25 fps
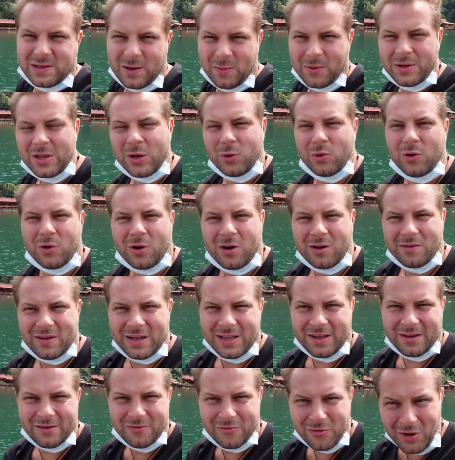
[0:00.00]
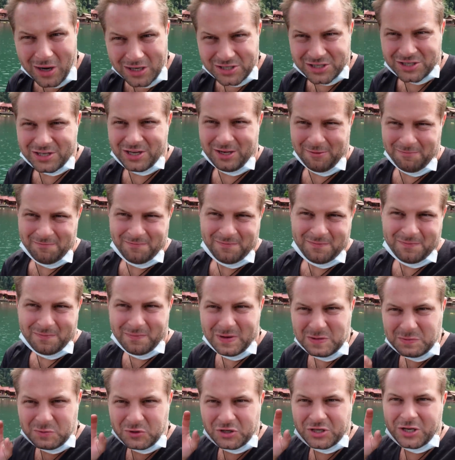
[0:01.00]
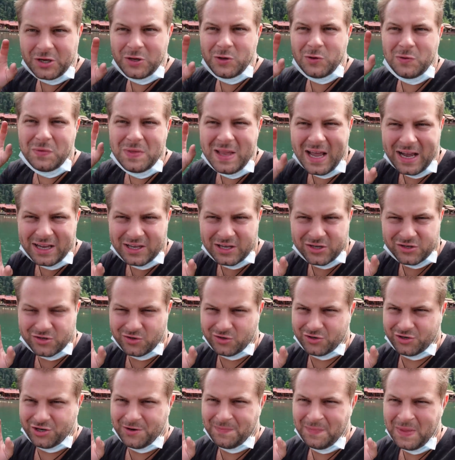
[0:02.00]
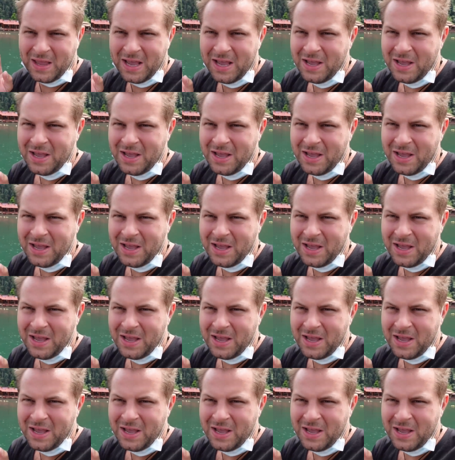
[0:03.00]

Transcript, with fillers: samo naulokowane właśnie bezpośrednio na jeziorze.